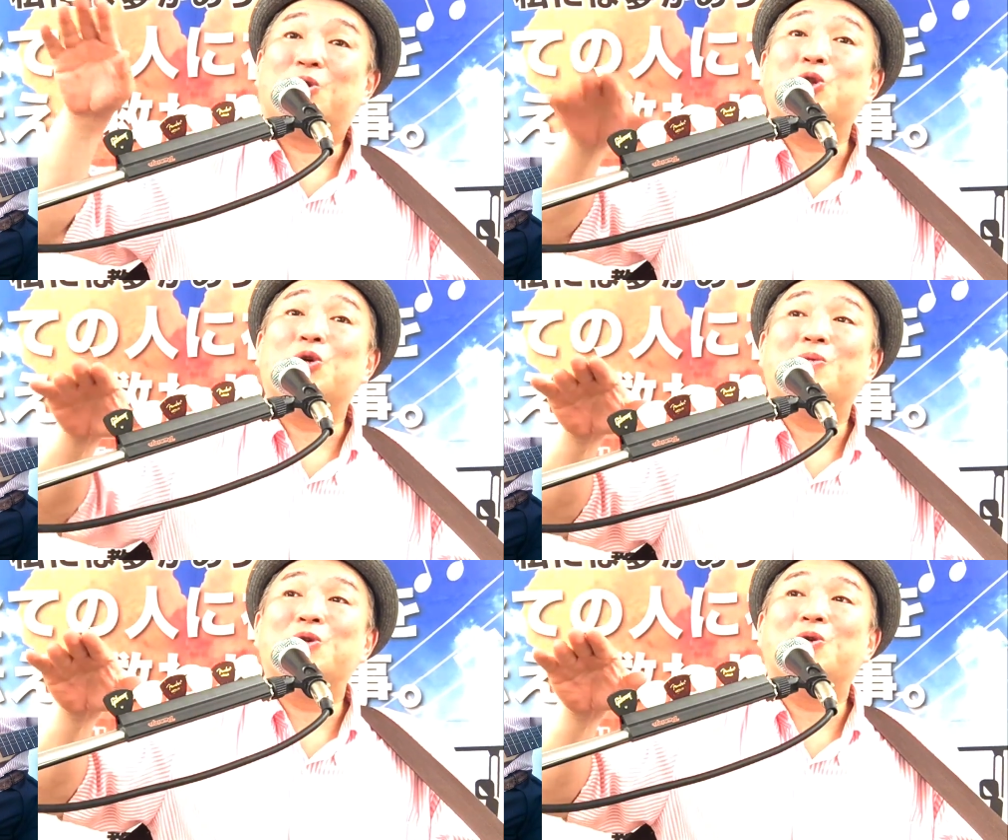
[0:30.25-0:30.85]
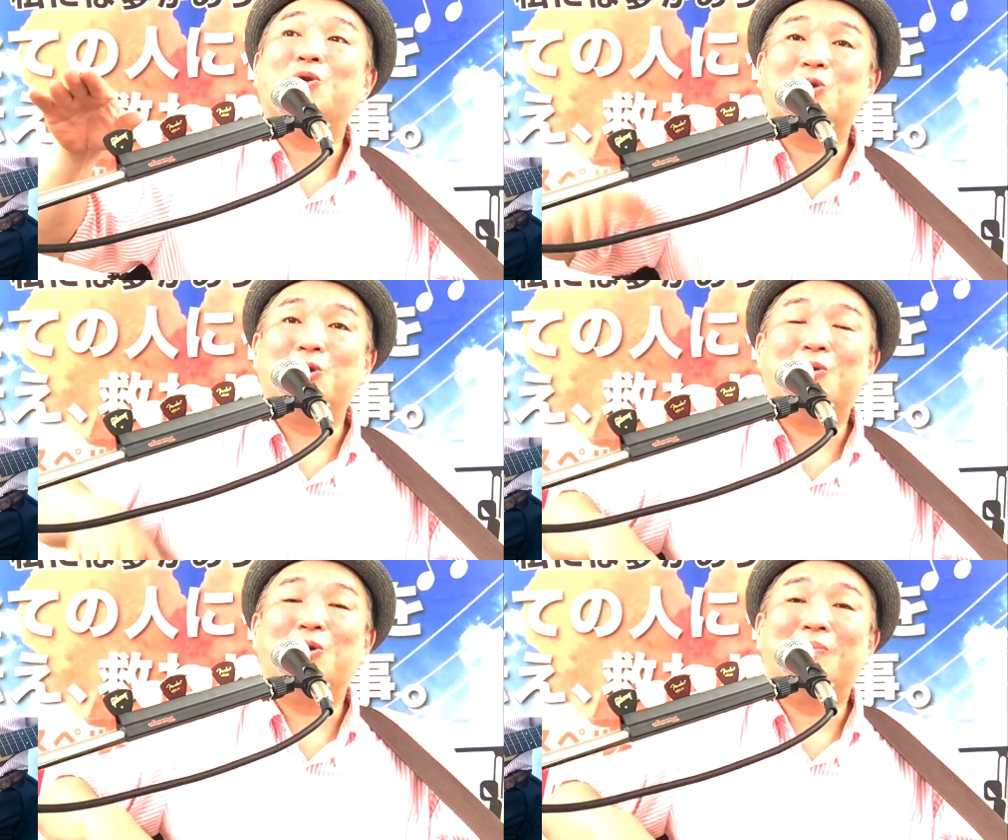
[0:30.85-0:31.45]
子供の子
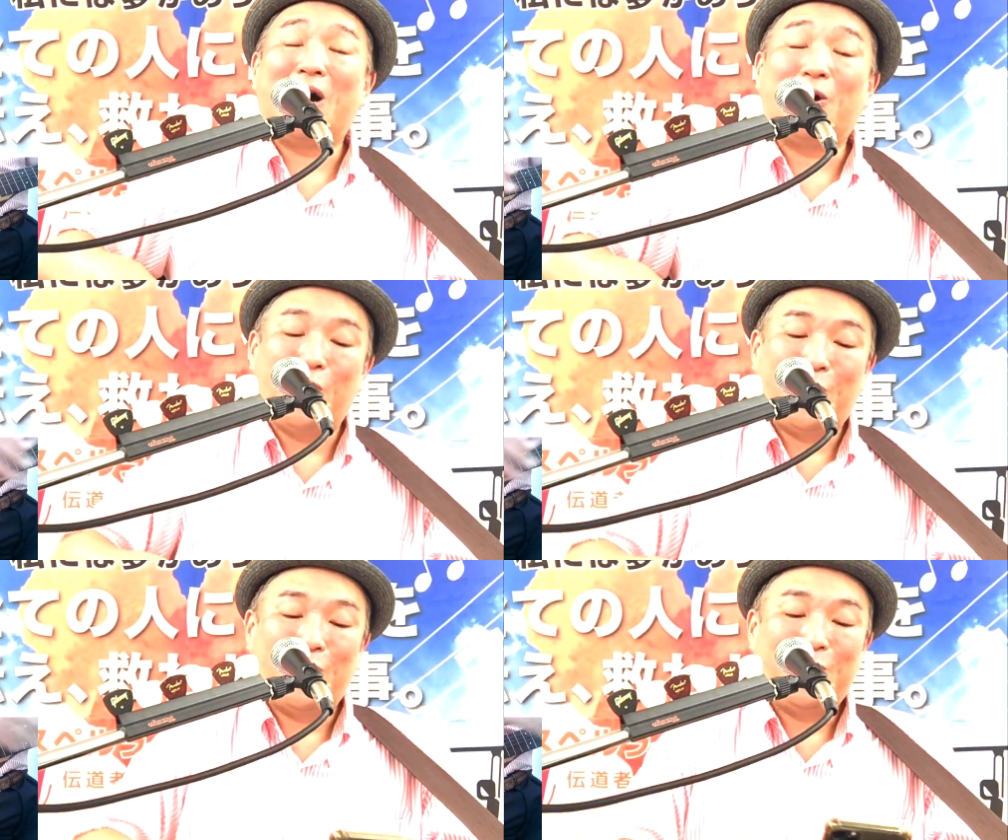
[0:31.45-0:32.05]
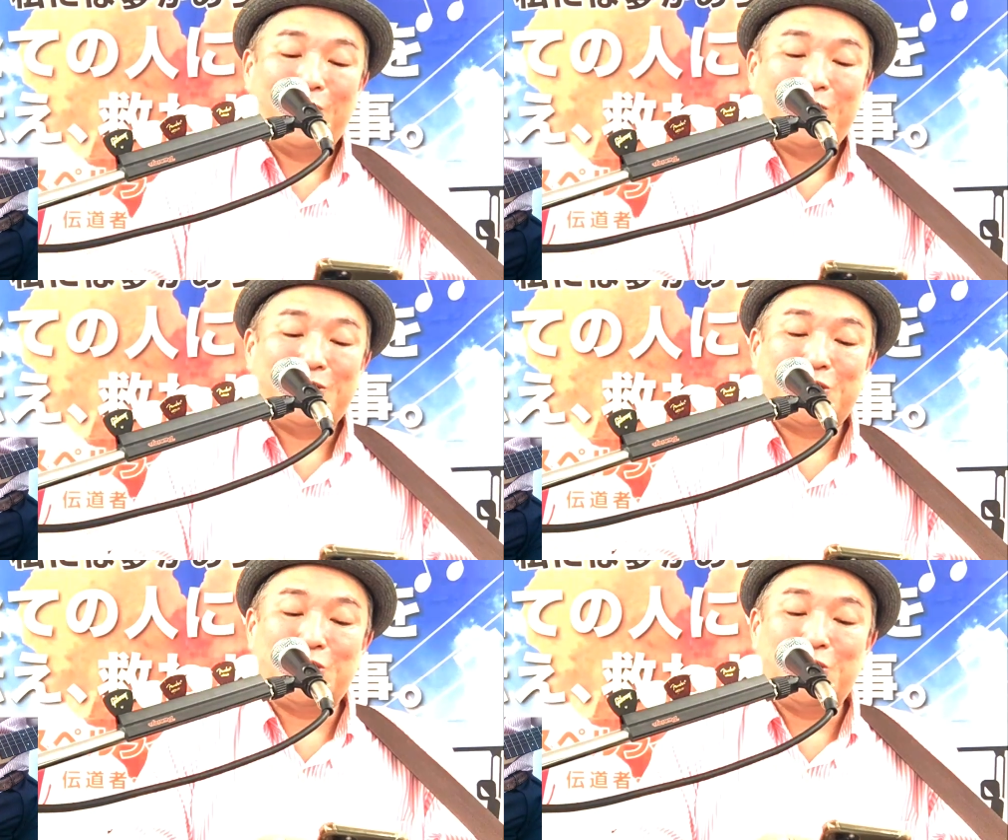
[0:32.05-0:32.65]
供孫
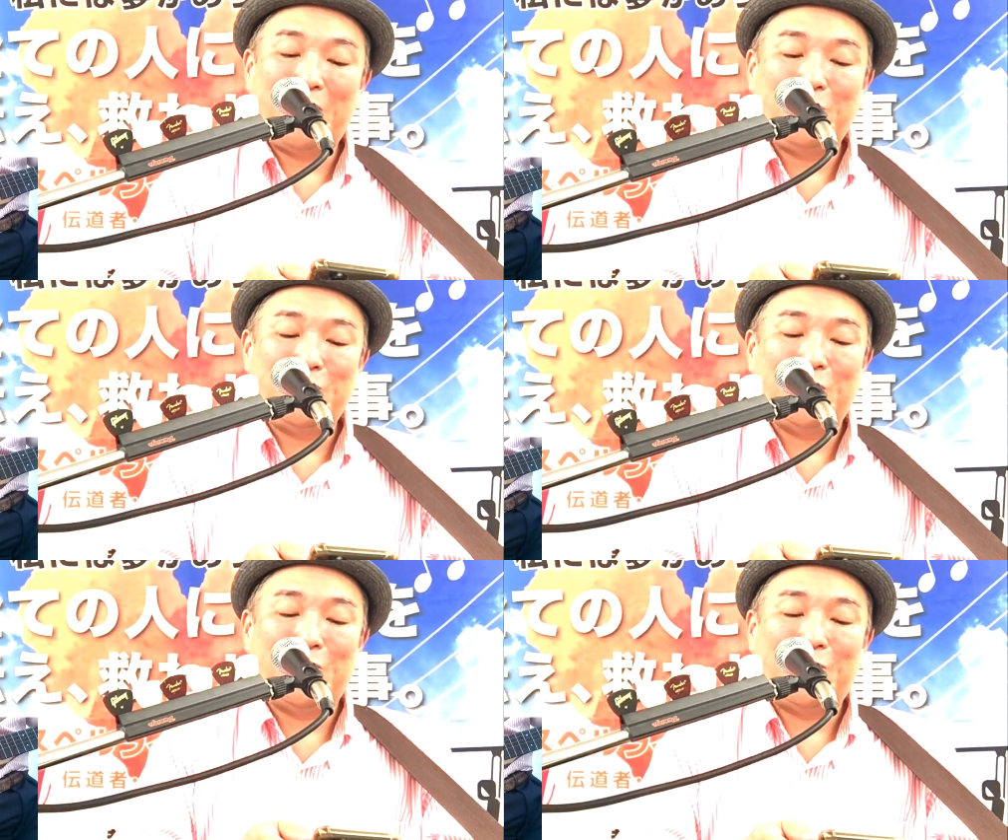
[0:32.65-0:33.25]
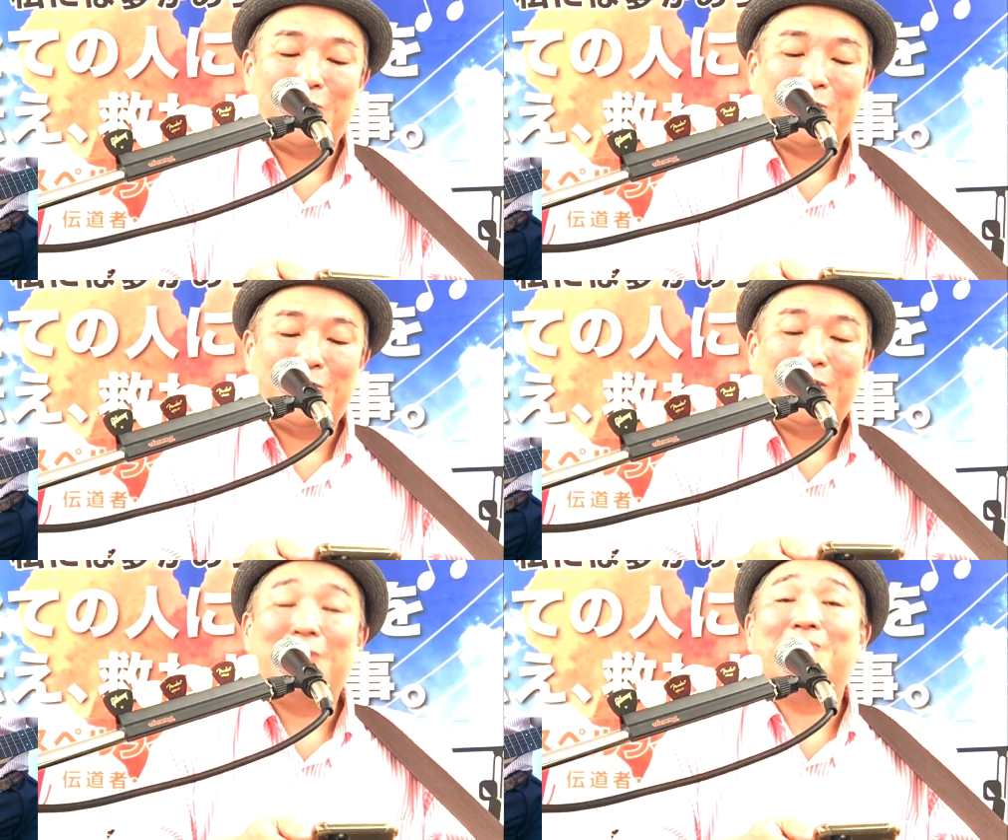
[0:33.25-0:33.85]
その孫と
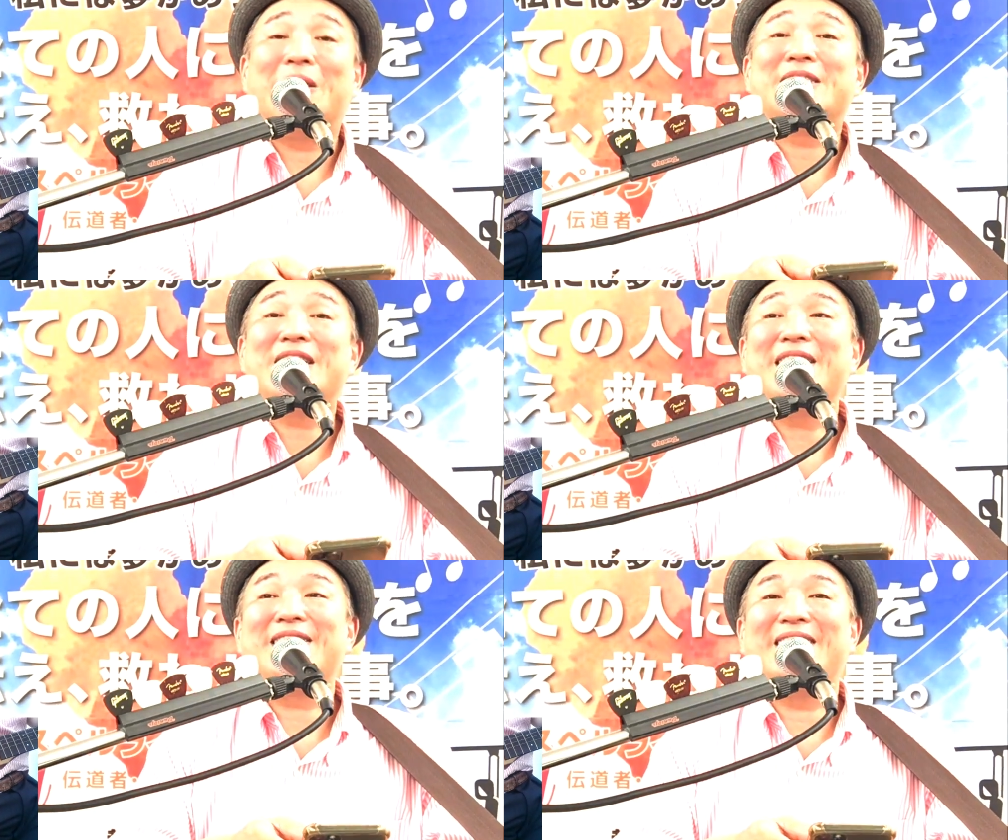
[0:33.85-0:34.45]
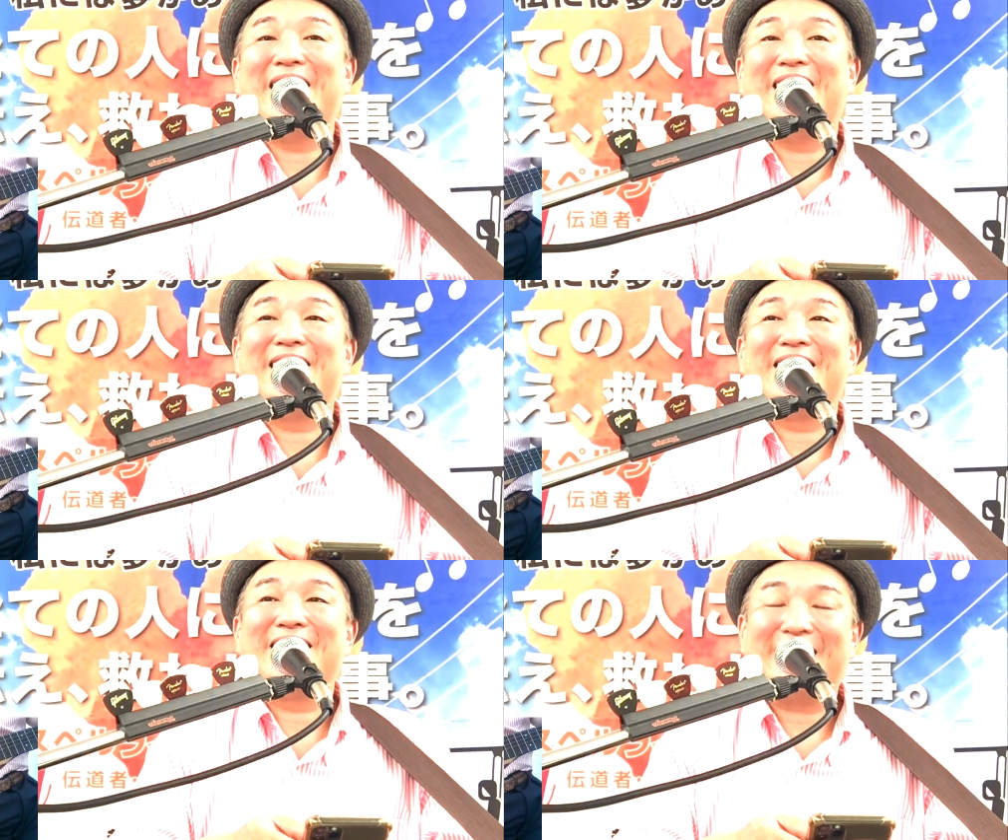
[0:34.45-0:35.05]
間違って
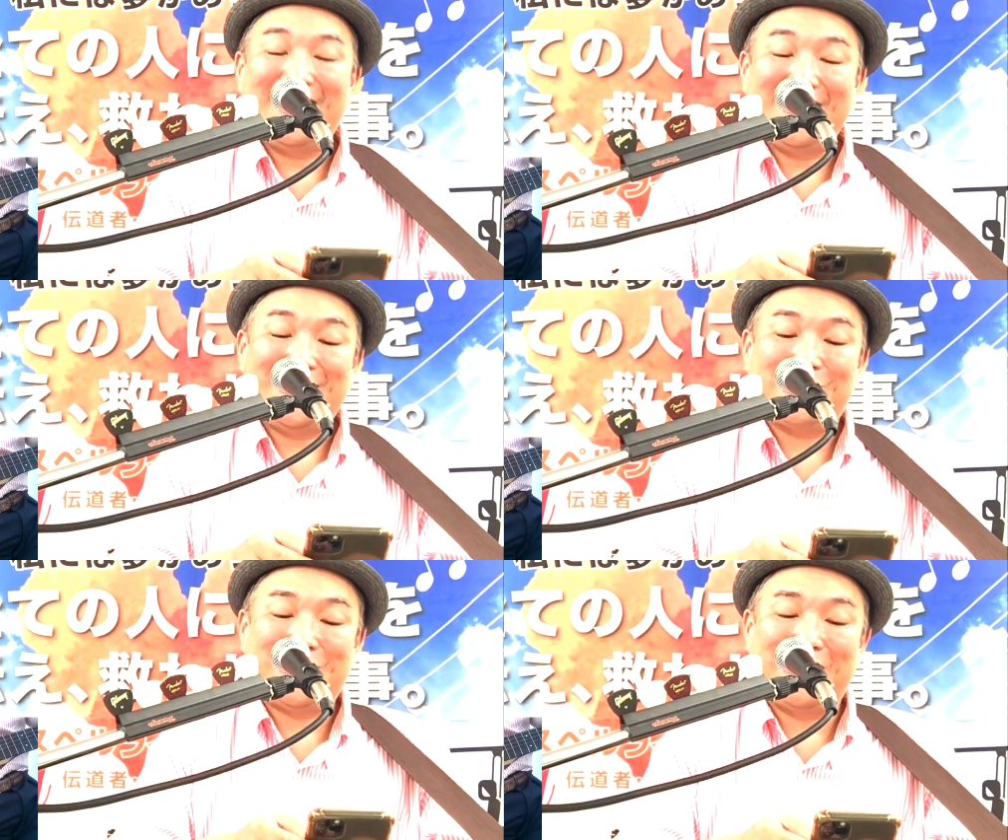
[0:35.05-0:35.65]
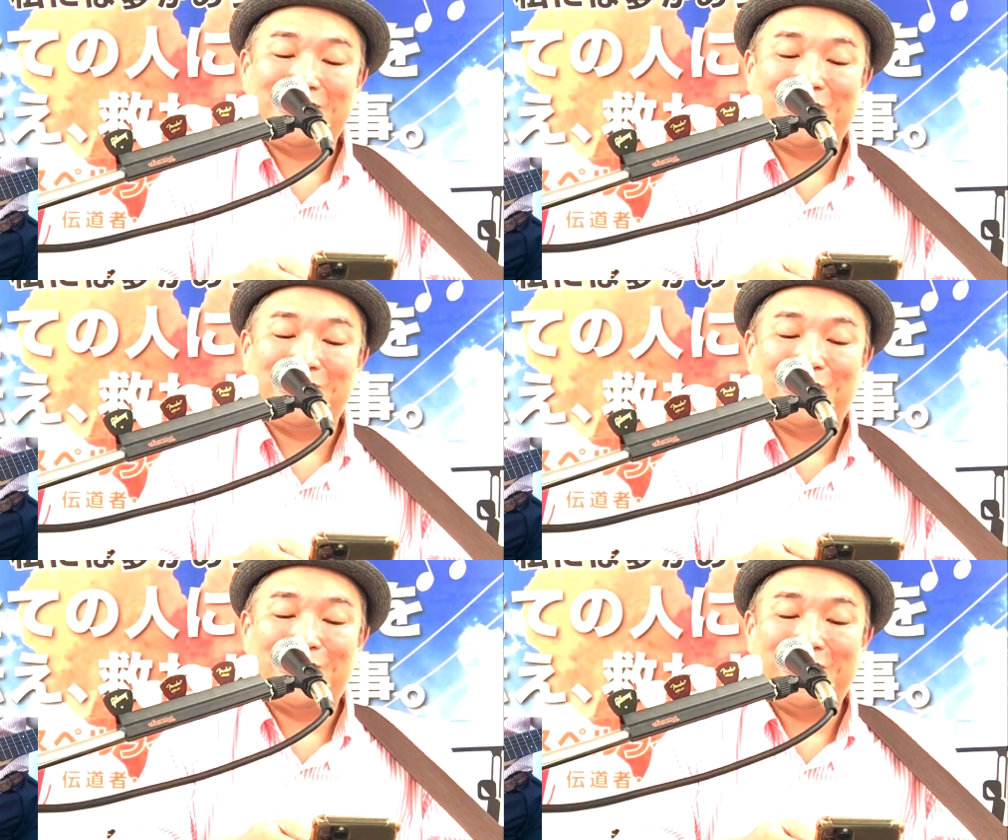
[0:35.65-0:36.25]
解釈している
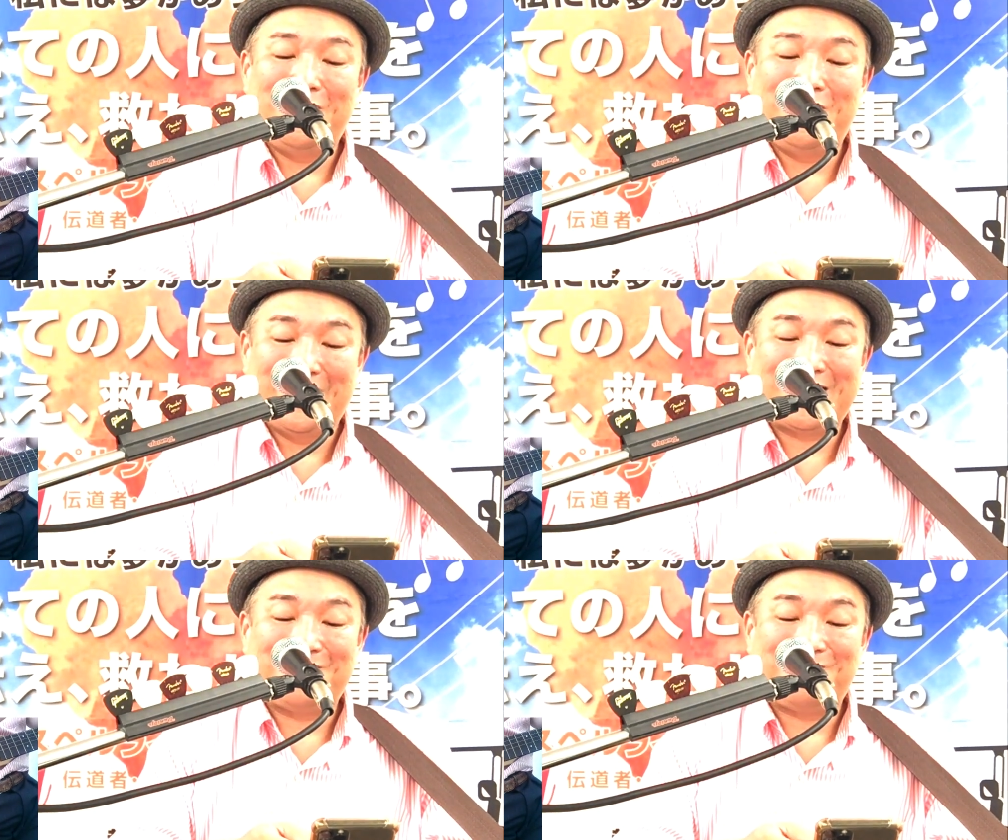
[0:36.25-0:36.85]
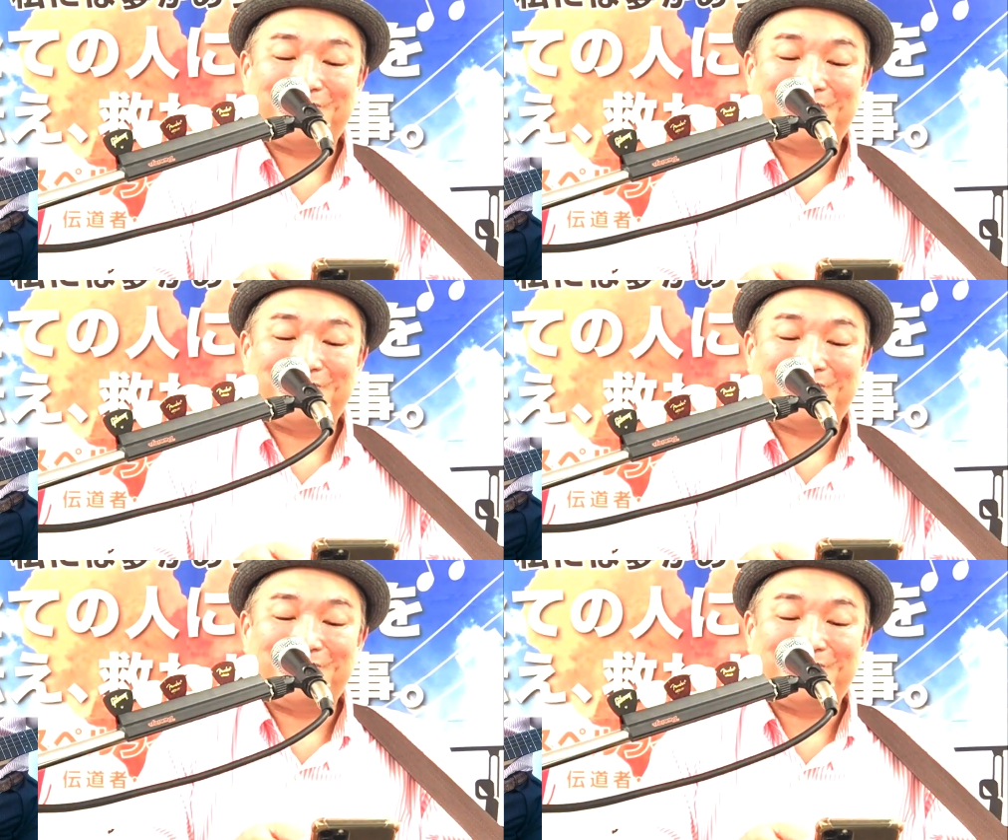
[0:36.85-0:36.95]
人もいます